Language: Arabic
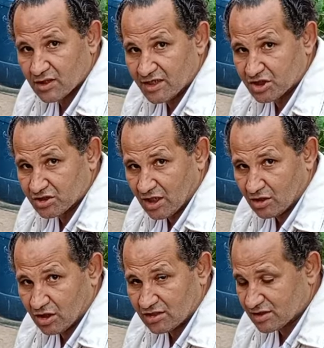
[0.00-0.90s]

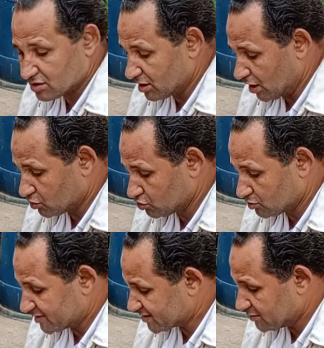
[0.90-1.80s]
اشدها خالص هتطلع
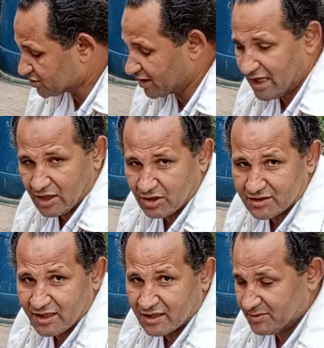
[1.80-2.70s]
جذور بس انا مش هقلعها
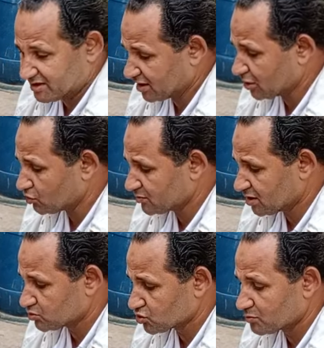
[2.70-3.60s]
الوقت لان محتاج اخد
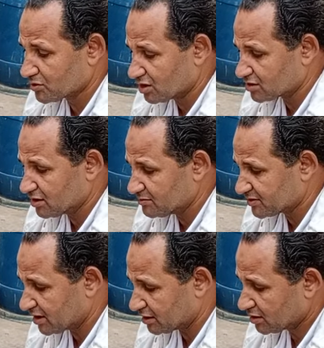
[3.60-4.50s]
منها بذور بقدر
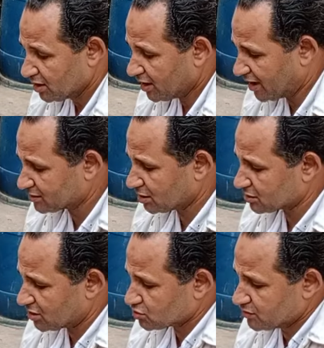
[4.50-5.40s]
الامكان حتى
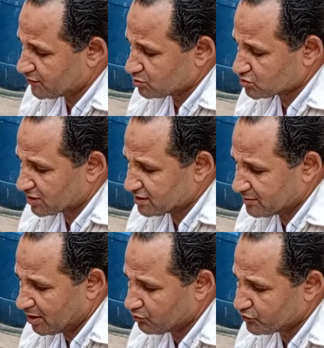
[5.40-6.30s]
هتلاحظوا ان في بذور
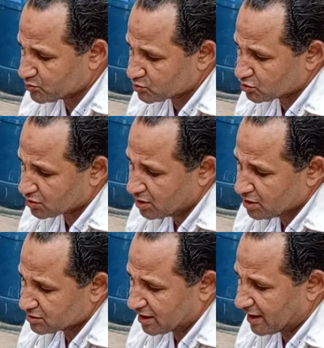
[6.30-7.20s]
قديمه وفي بذور
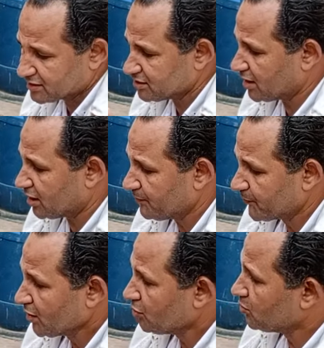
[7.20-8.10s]
طالعه جديده اهي
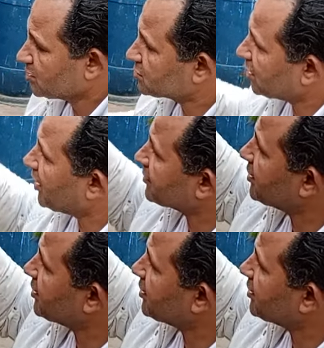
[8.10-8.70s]
وتطلع